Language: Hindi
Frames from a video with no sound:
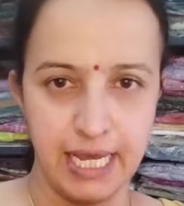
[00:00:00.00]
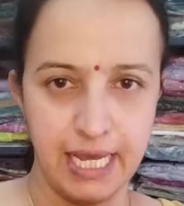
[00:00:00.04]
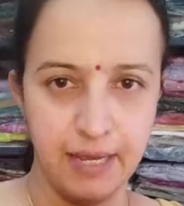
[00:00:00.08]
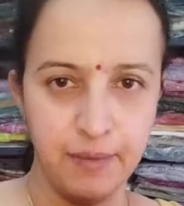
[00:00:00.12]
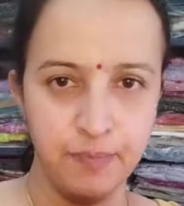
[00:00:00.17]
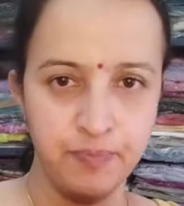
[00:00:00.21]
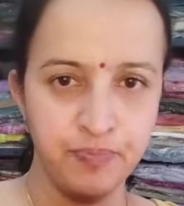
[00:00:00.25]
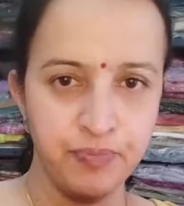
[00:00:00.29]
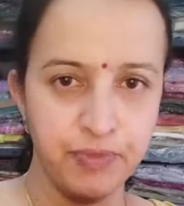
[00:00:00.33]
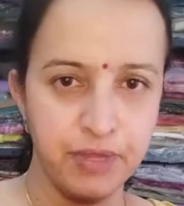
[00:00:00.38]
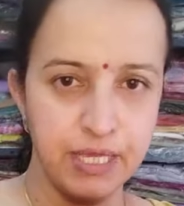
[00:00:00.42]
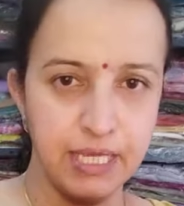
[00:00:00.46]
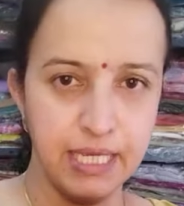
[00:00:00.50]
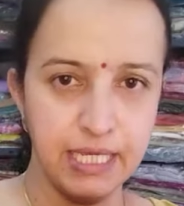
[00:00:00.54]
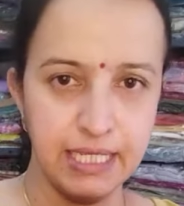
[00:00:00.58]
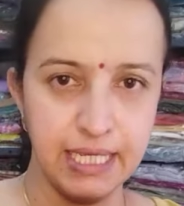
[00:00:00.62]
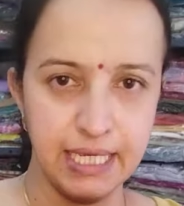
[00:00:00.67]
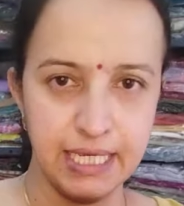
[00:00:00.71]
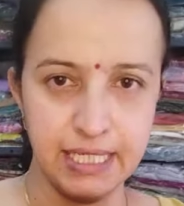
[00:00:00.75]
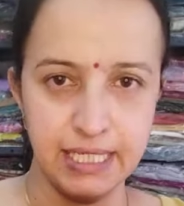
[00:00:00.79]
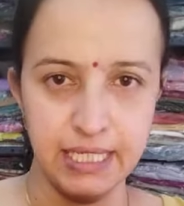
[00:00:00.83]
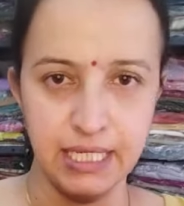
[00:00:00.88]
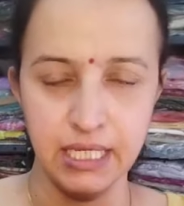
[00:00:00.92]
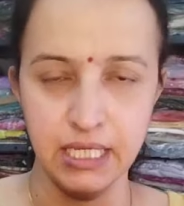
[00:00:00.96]
है ये
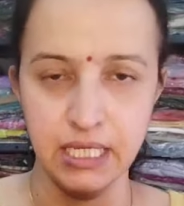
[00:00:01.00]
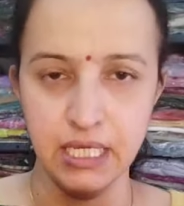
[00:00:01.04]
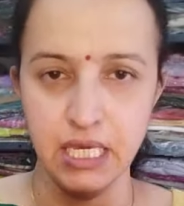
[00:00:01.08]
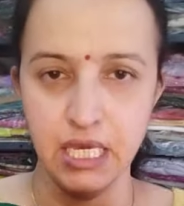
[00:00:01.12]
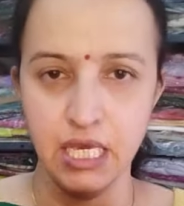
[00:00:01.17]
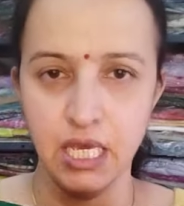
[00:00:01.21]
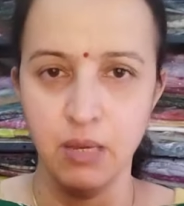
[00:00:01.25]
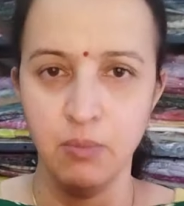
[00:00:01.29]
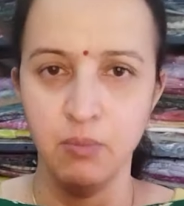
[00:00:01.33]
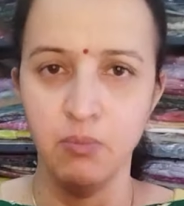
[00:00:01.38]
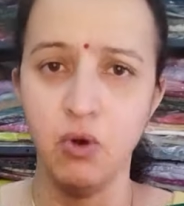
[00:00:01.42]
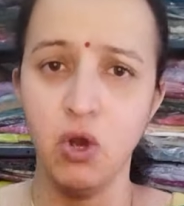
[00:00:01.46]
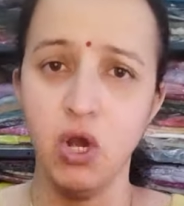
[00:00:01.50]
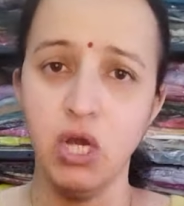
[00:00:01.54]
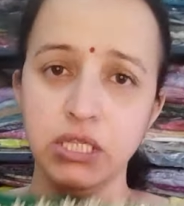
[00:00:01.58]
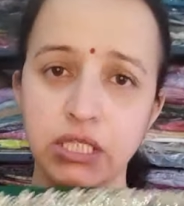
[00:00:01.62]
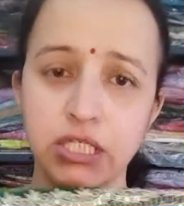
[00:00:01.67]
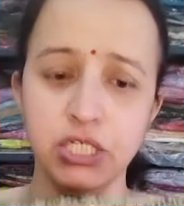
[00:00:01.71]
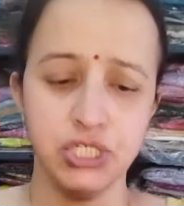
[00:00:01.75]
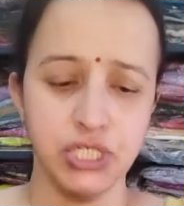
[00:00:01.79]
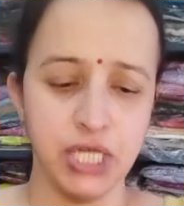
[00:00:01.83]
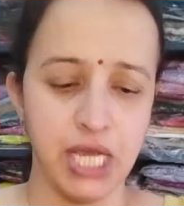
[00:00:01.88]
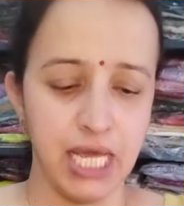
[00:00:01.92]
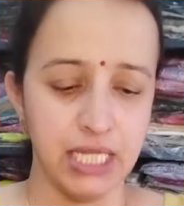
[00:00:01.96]
देखिए
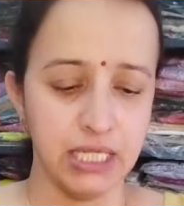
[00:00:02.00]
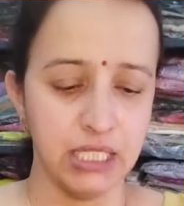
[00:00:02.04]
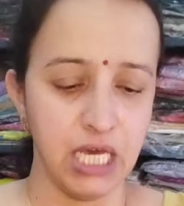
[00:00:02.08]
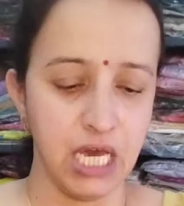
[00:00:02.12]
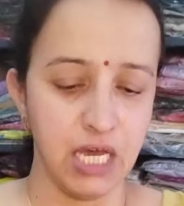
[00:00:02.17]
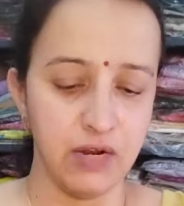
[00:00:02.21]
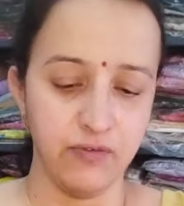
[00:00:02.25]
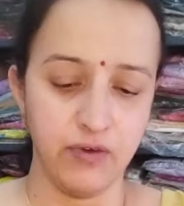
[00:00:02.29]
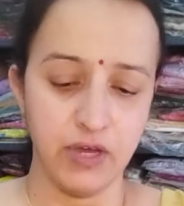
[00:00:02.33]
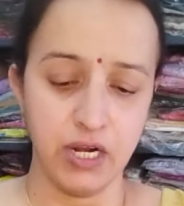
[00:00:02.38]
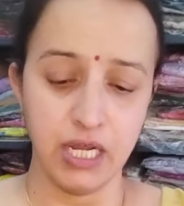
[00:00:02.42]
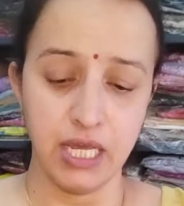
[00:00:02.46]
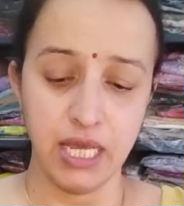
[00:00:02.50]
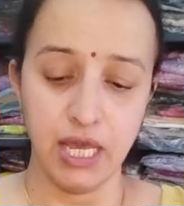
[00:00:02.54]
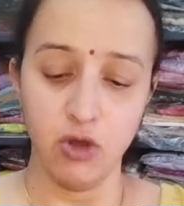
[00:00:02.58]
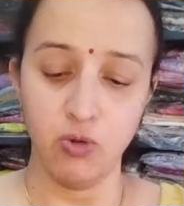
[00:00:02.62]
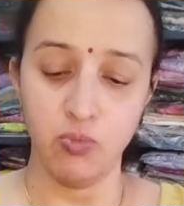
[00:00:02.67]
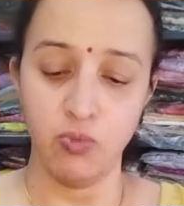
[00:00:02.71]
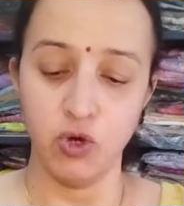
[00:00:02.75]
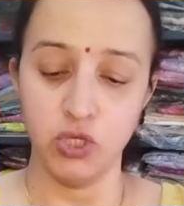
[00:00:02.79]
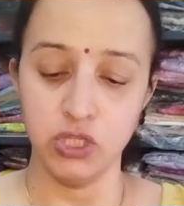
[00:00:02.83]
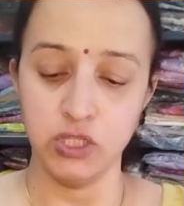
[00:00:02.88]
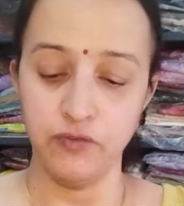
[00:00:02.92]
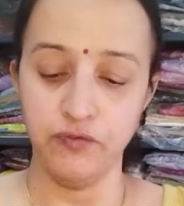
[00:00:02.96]
बहुत ही शानदार वर्क है
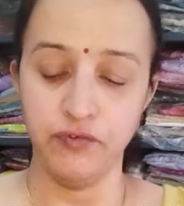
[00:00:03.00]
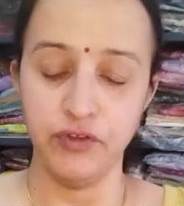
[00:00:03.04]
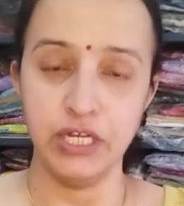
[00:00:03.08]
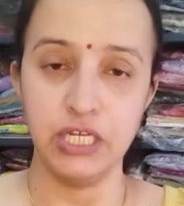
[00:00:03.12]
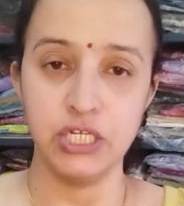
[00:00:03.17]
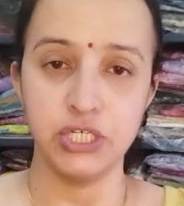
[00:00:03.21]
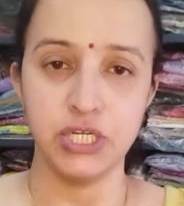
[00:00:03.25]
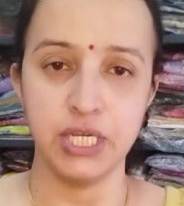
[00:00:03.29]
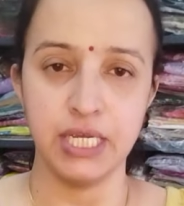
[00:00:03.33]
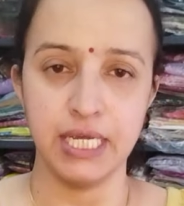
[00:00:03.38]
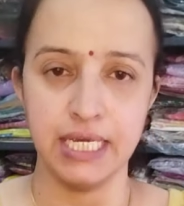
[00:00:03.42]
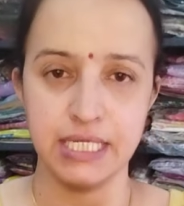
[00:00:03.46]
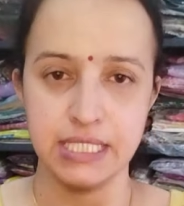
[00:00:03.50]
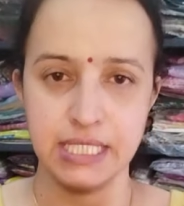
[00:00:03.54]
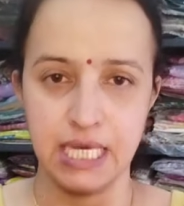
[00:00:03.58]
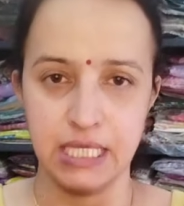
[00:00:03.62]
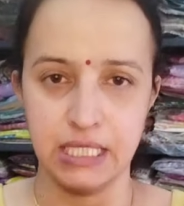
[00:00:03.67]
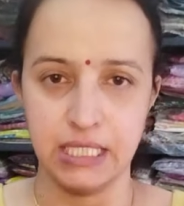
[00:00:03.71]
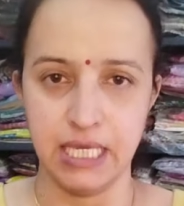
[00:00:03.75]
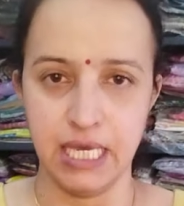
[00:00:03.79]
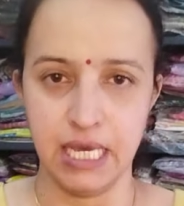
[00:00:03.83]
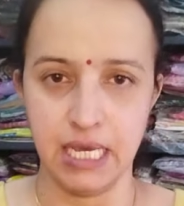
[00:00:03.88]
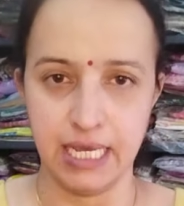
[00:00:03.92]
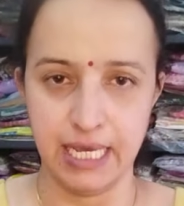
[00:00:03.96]
और बहुत ही फिनिशिंग के
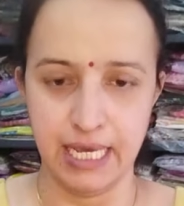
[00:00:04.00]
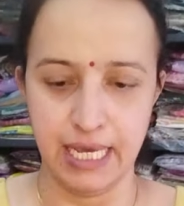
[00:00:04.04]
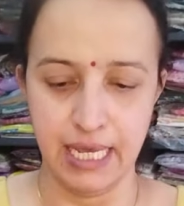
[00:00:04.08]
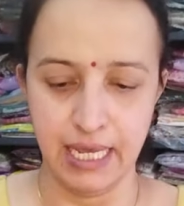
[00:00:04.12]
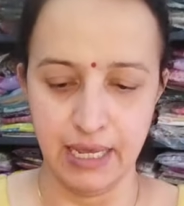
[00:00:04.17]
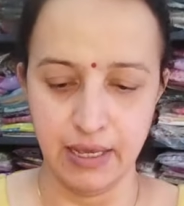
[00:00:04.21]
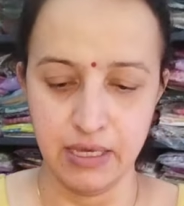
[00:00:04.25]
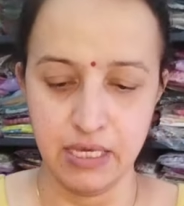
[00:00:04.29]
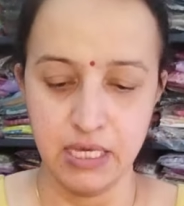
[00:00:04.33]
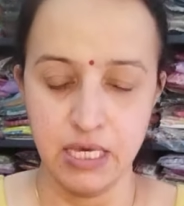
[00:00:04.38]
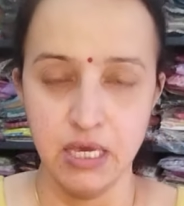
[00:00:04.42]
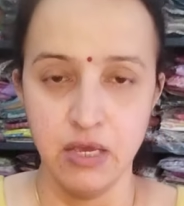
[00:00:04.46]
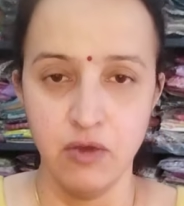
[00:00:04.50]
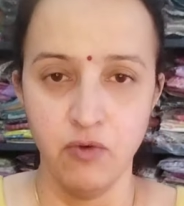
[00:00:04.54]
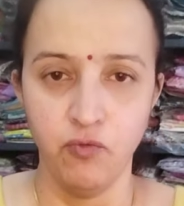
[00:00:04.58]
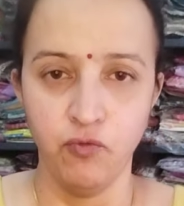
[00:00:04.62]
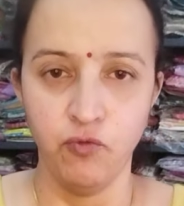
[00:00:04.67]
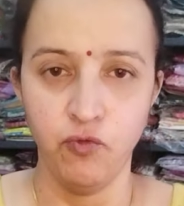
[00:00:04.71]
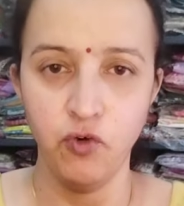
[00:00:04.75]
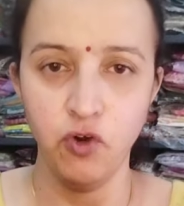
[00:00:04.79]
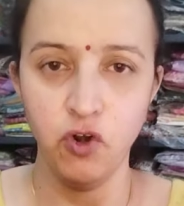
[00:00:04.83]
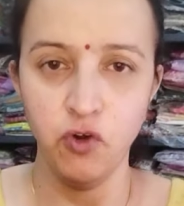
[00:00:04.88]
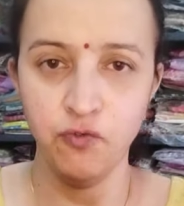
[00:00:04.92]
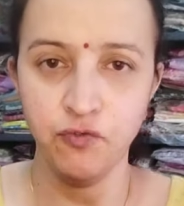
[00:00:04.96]
साथ किया गया है
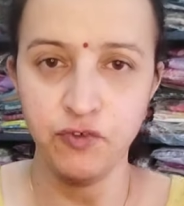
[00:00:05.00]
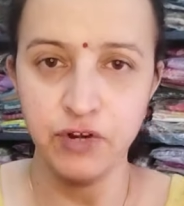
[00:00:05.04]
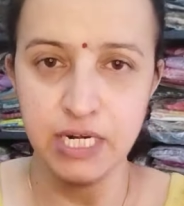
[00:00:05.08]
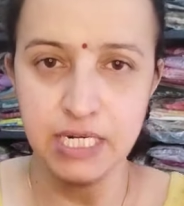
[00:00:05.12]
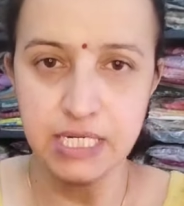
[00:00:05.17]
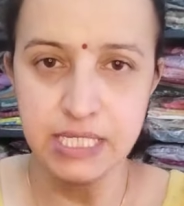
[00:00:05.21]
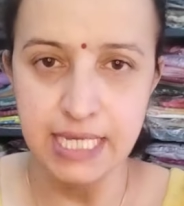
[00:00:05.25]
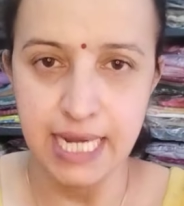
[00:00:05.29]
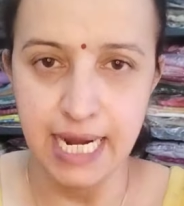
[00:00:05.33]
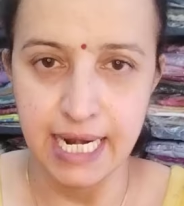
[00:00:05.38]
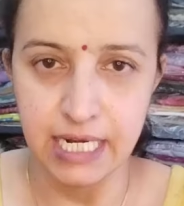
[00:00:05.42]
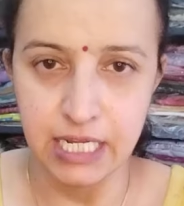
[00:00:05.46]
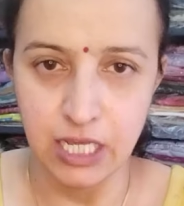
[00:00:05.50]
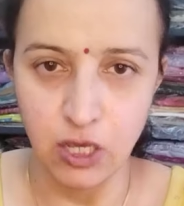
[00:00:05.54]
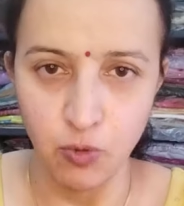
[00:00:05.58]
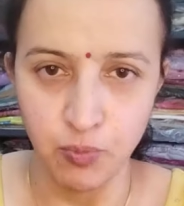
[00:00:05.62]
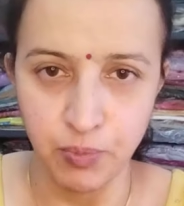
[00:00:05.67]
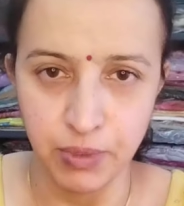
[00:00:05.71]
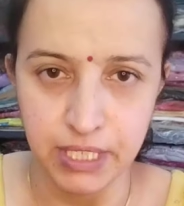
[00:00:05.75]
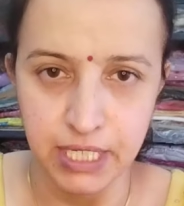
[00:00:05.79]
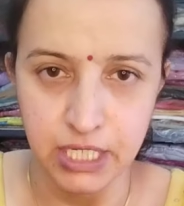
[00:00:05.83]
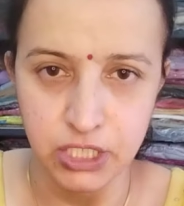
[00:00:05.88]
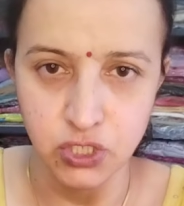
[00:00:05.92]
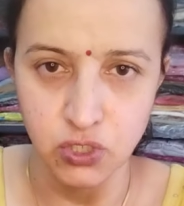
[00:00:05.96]
फुल फ्रंट साइड के
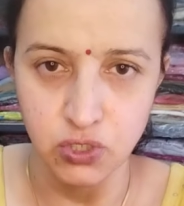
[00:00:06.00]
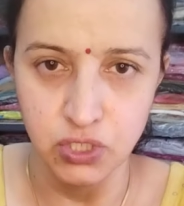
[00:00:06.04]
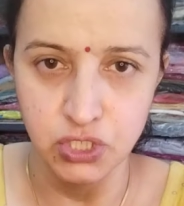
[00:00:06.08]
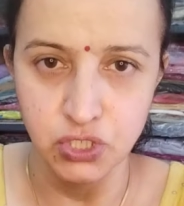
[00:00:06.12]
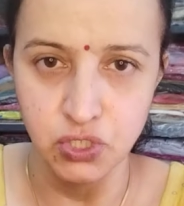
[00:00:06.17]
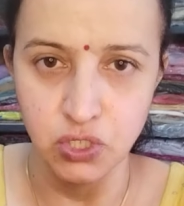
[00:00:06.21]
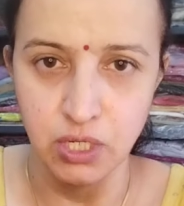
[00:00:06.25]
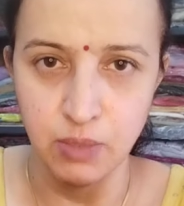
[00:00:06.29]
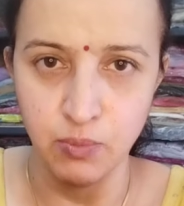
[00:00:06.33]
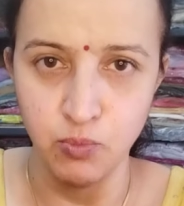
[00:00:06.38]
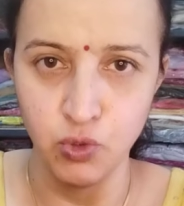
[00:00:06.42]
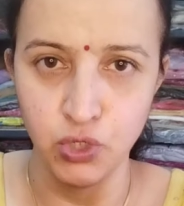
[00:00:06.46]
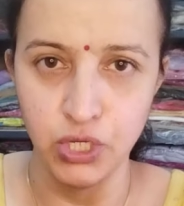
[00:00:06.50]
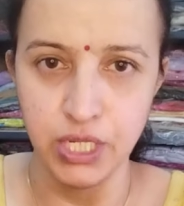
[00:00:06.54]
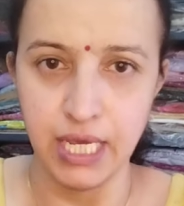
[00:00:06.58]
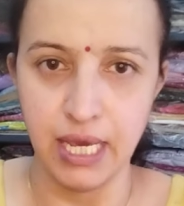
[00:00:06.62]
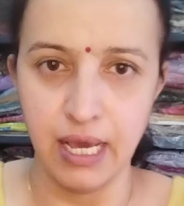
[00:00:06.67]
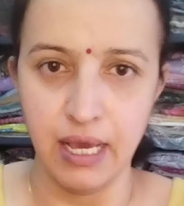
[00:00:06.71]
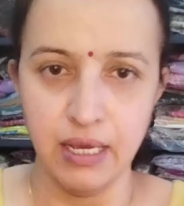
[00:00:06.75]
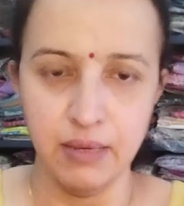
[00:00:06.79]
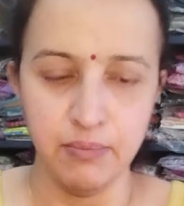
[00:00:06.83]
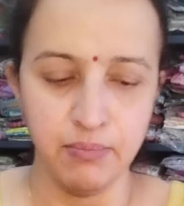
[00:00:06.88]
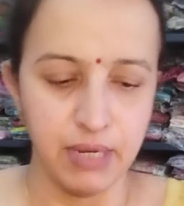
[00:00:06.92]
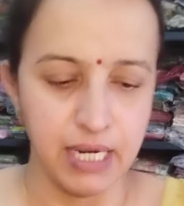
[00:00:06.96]
ऊपर ये छोटी छोटी
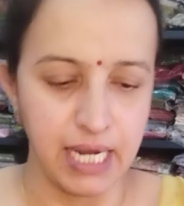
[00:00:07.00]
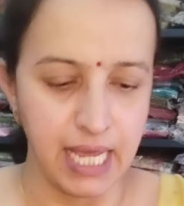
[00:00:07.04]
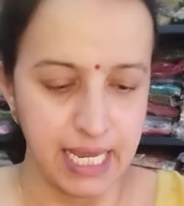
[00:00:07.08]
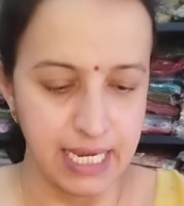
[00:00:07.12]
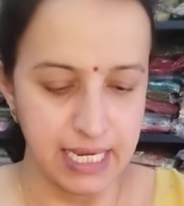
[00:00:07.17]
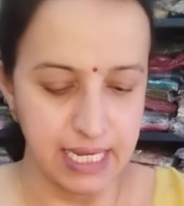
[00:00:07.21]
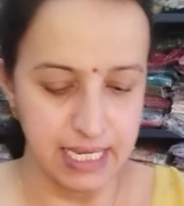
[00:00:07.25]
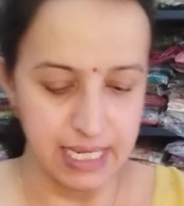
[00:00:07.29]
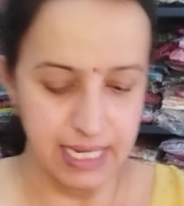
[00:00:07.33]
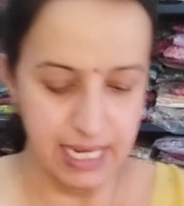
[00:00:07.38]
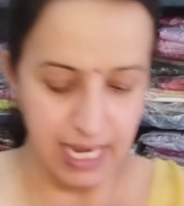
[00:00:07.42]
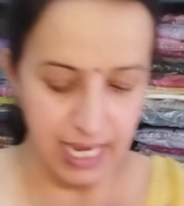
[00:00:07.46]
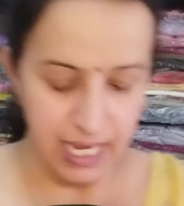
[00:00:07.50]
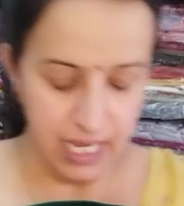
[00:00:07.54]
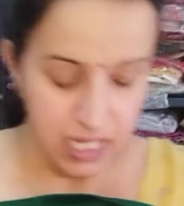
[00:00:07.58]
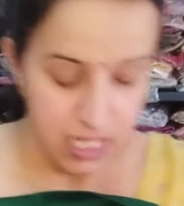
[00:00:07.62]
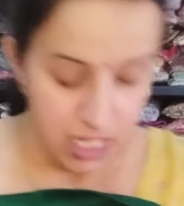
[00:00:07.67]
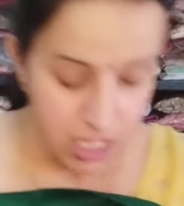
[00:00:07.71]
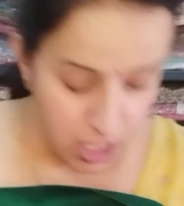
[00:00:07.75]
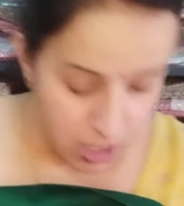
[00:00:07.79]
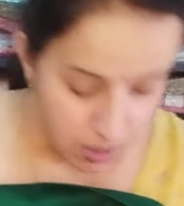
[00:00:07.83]
बुटियां बनाई गई हैं